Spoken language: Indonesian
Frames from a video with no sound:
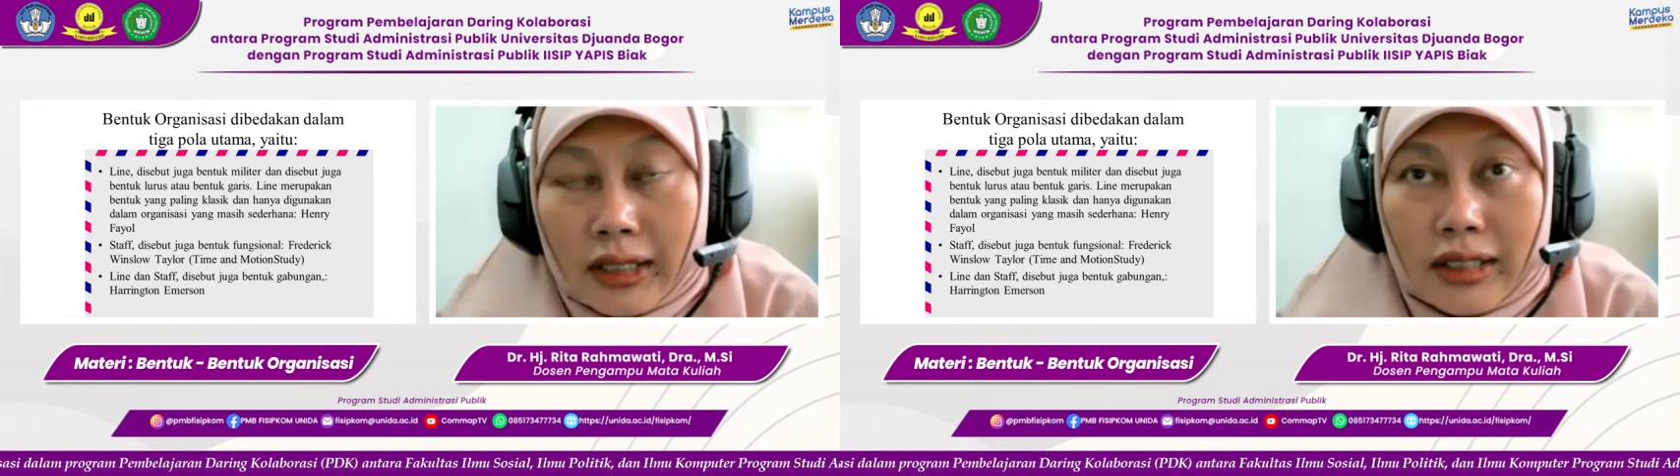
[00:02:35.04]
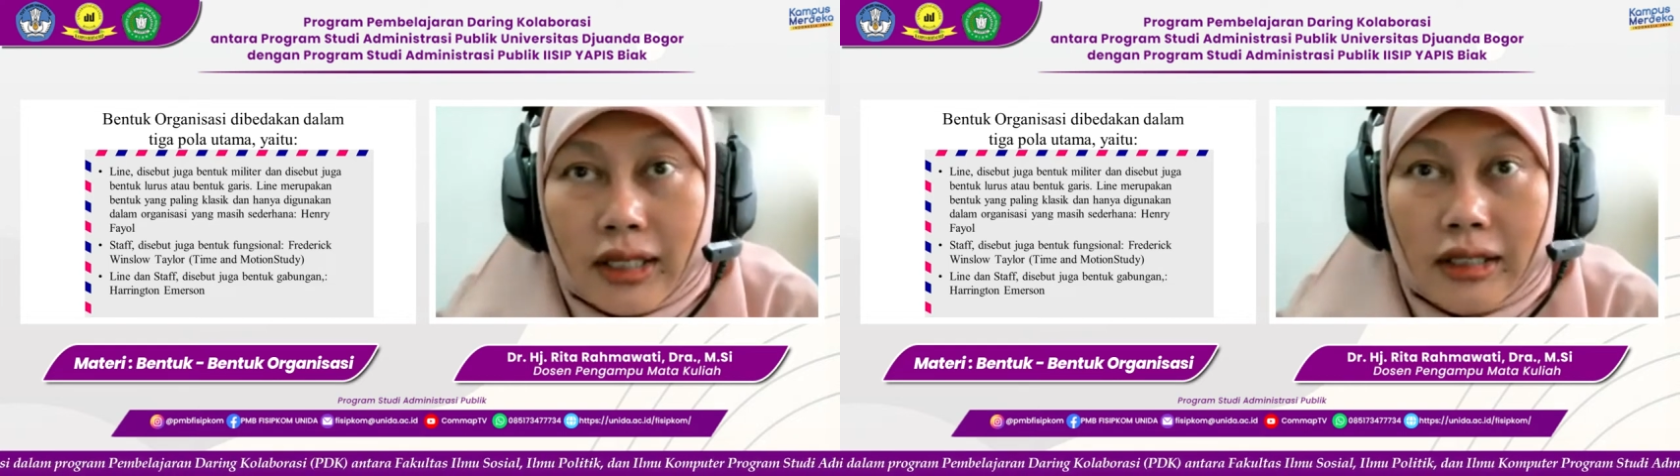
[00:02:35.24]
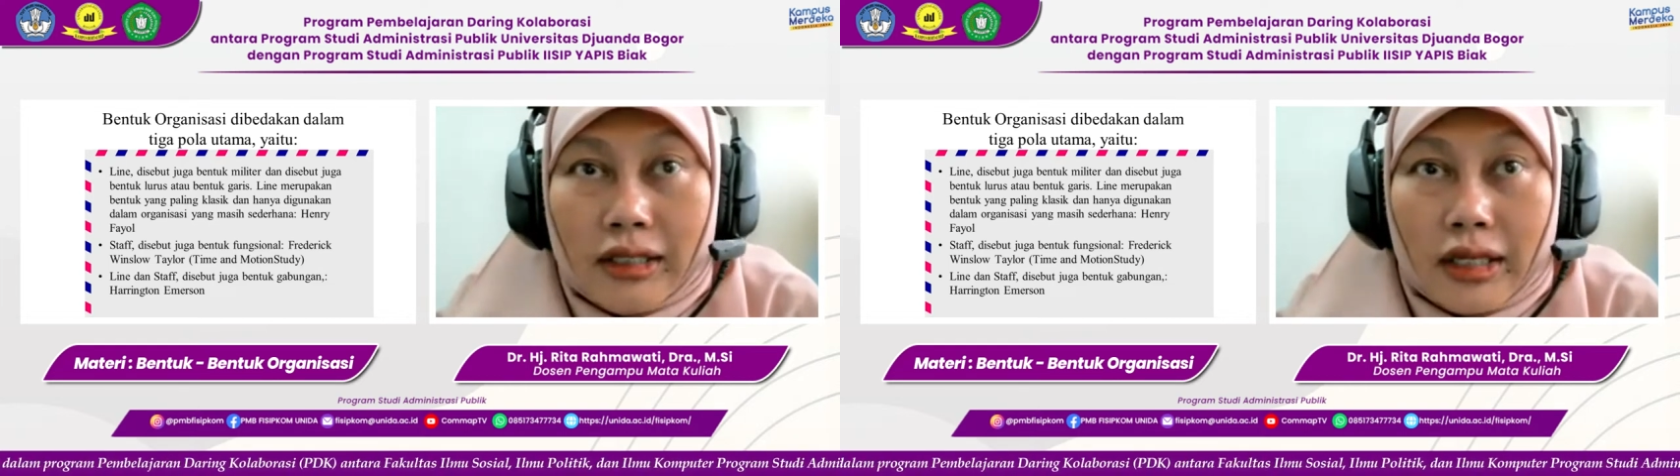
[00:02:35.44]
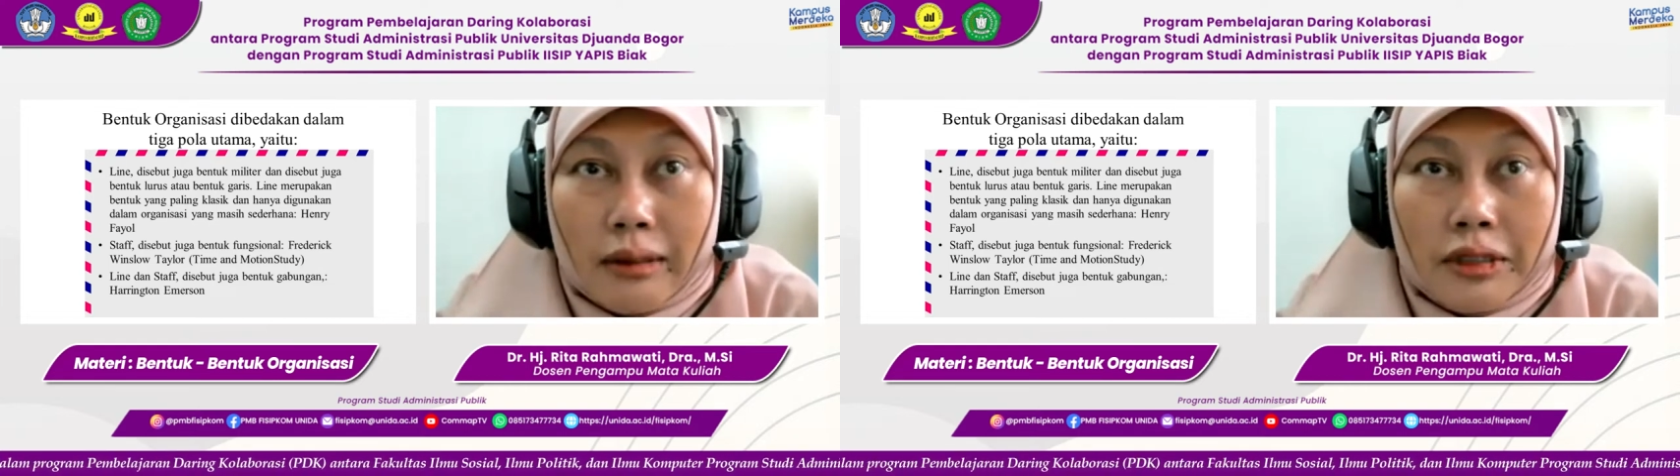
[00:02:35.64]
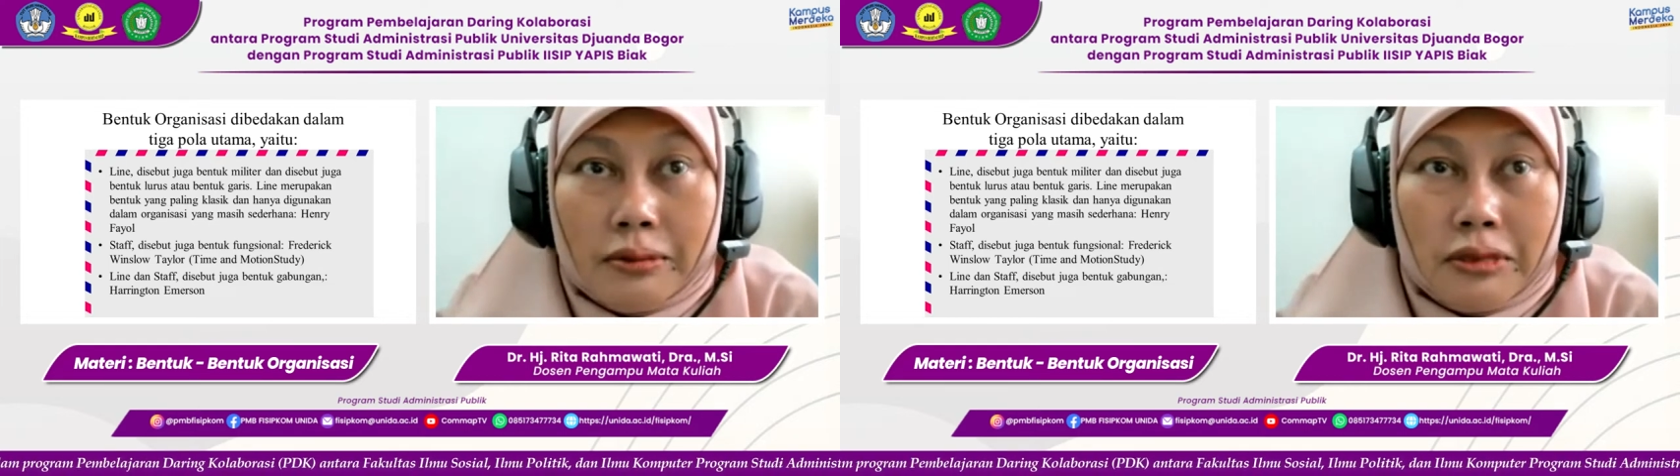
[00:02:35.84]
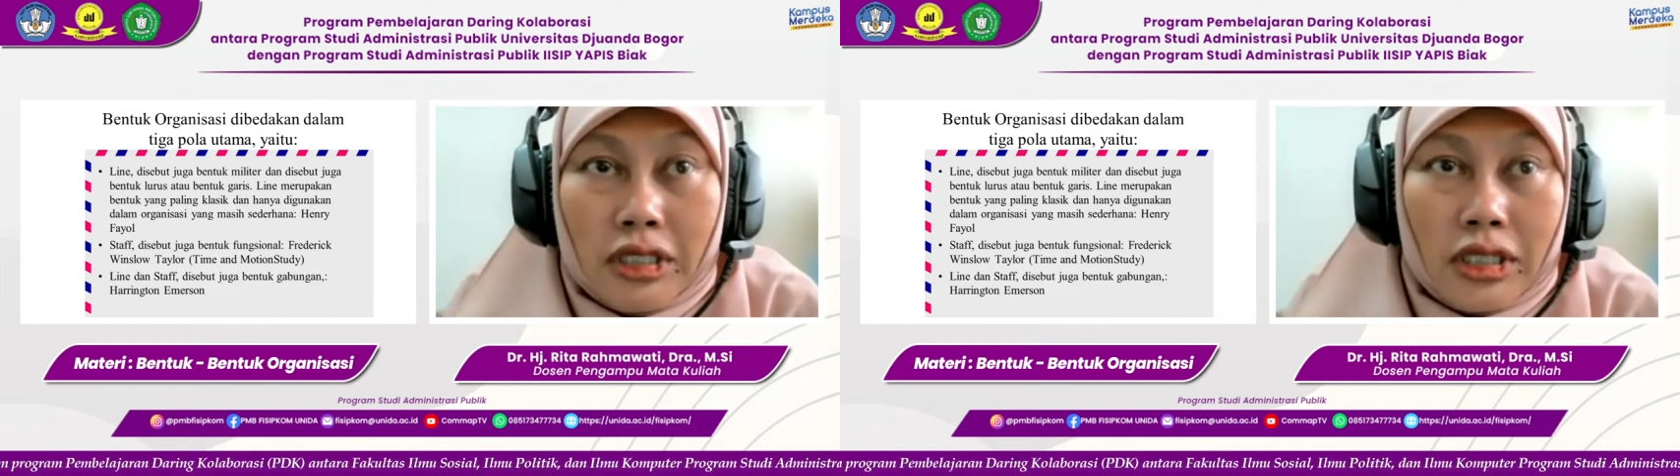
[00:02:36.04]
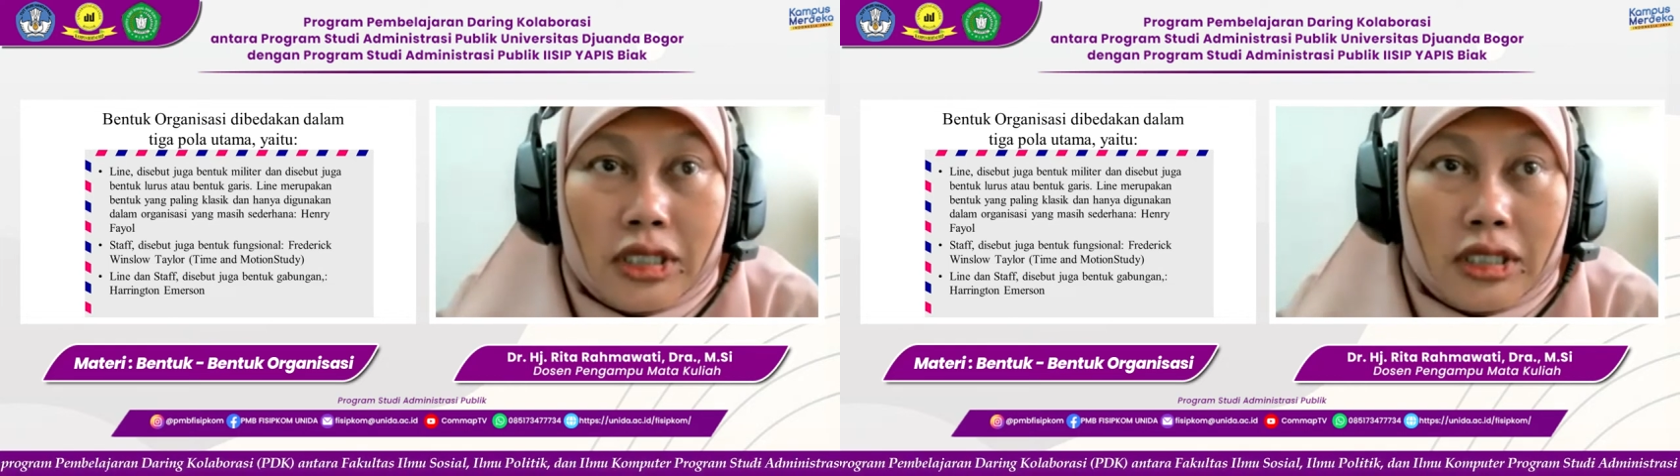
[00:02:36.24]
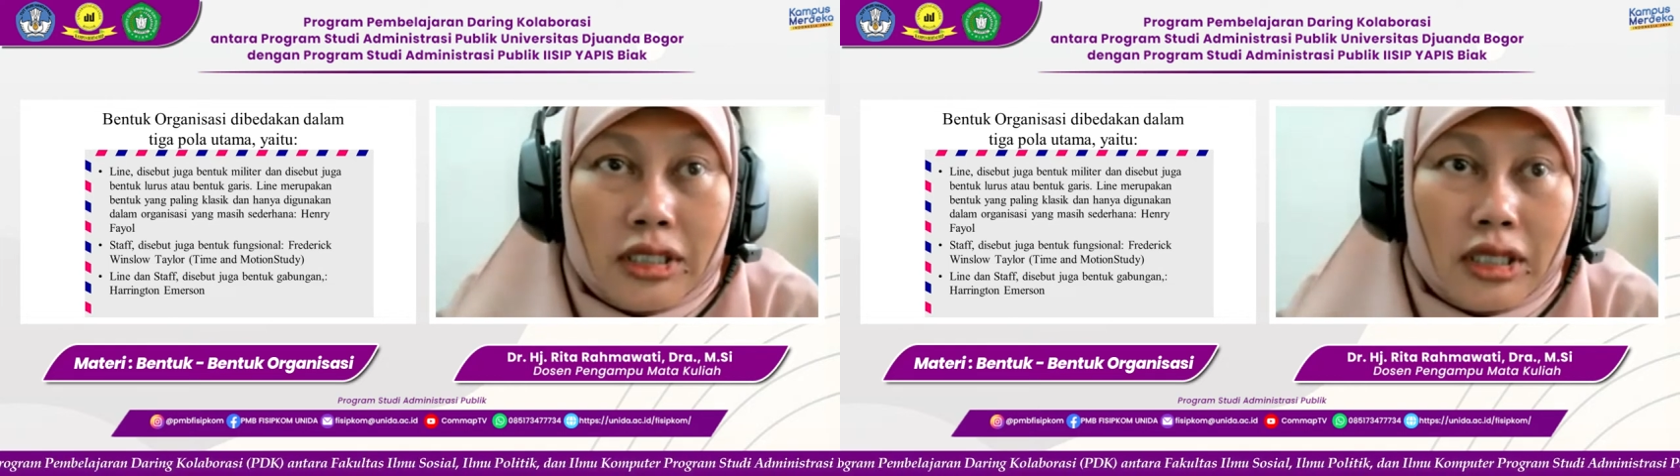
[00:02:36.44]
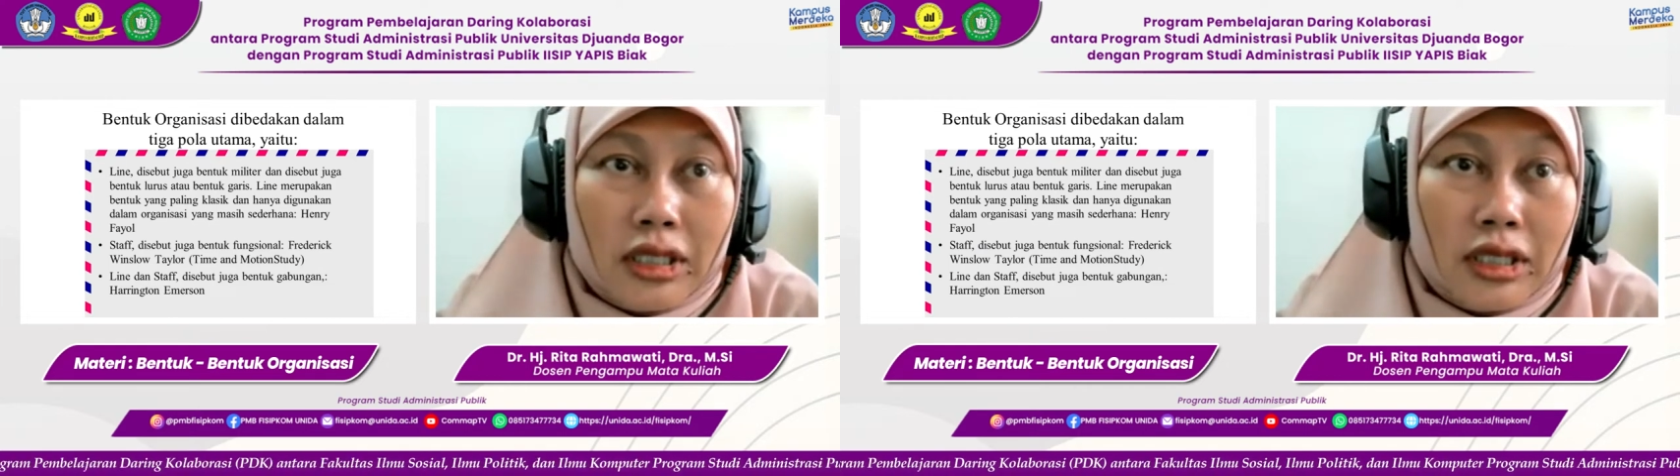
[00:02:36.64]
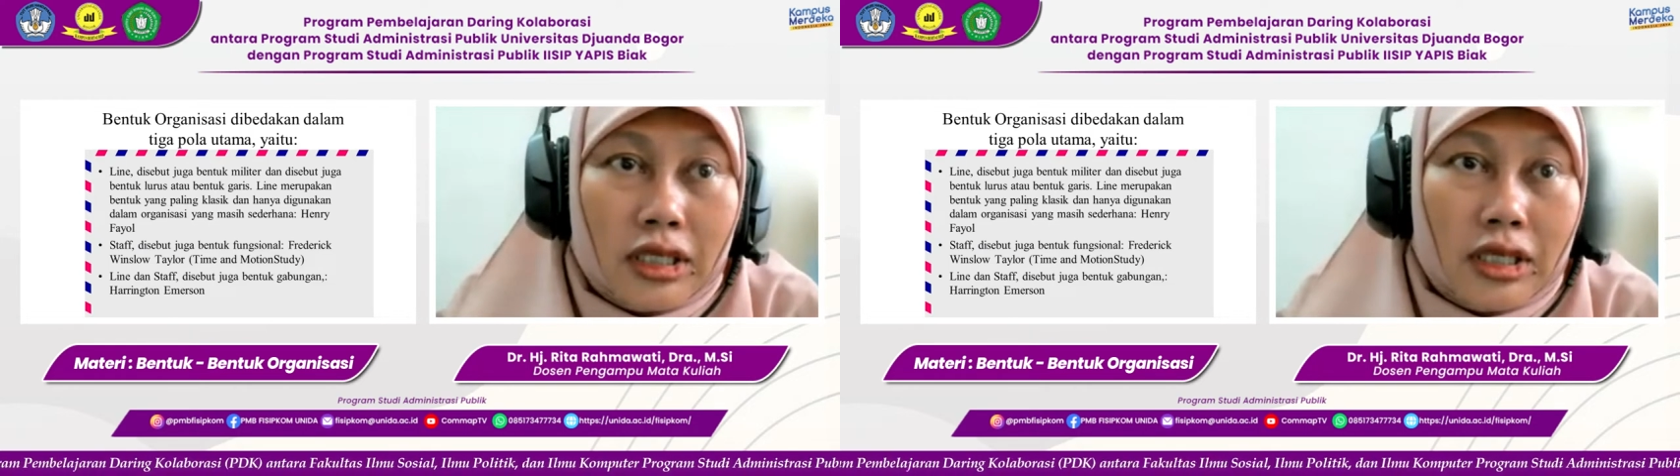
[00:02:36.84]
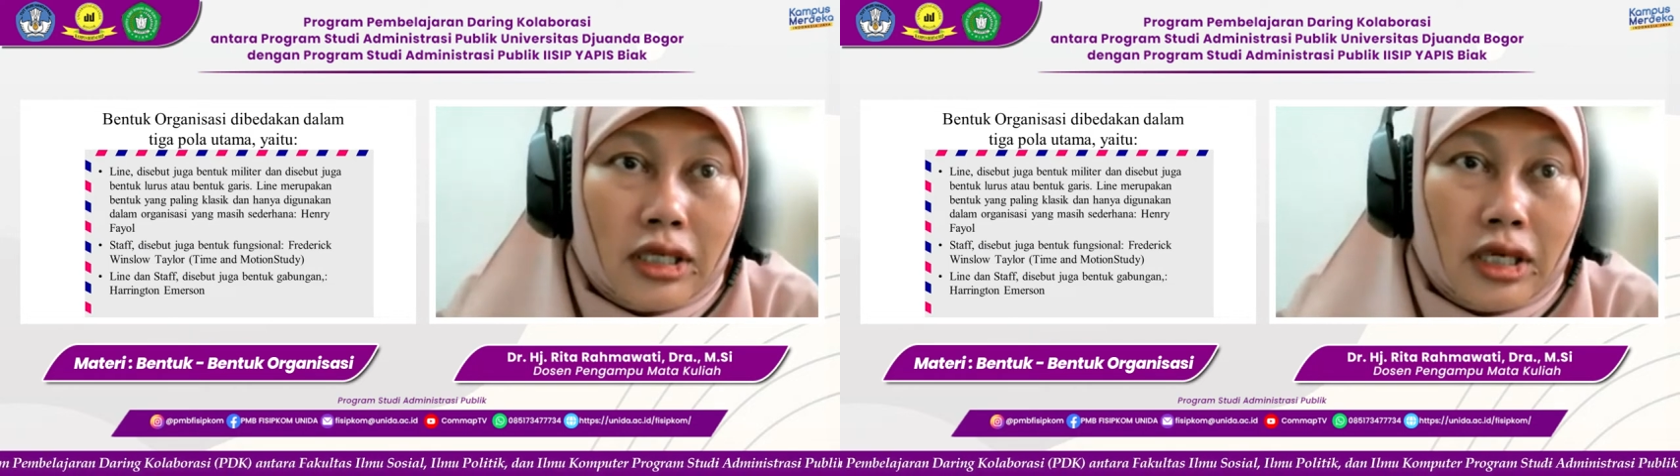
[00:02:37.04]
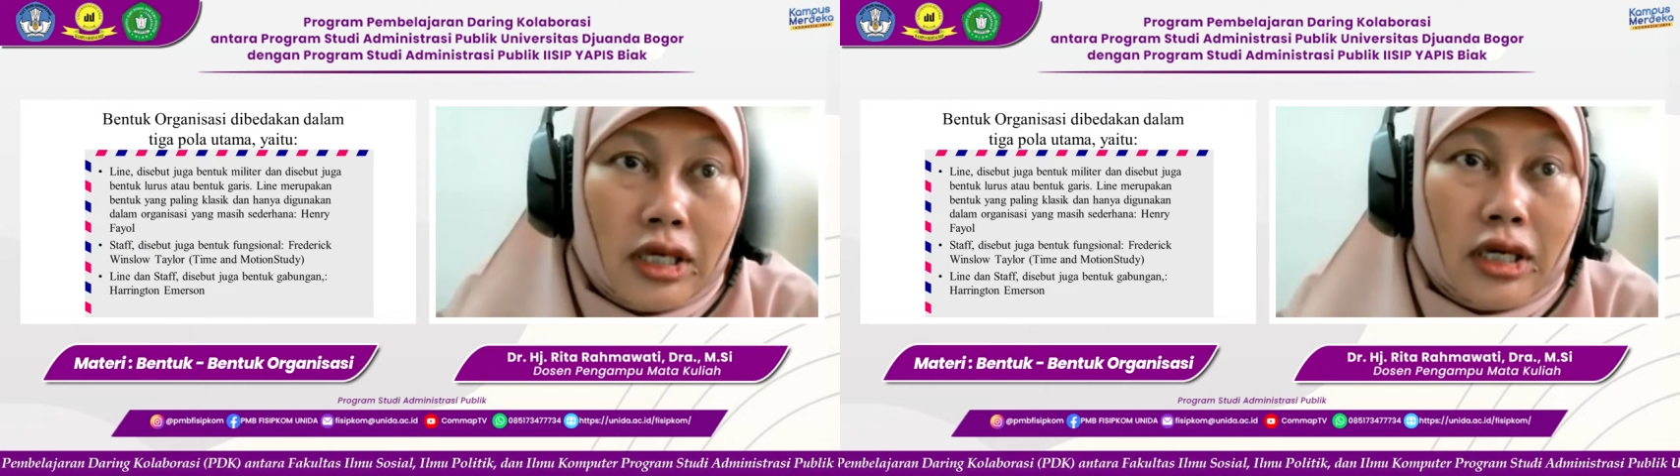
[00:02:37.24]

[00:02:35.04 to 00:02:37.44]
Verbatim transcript: Dia tidak memiliki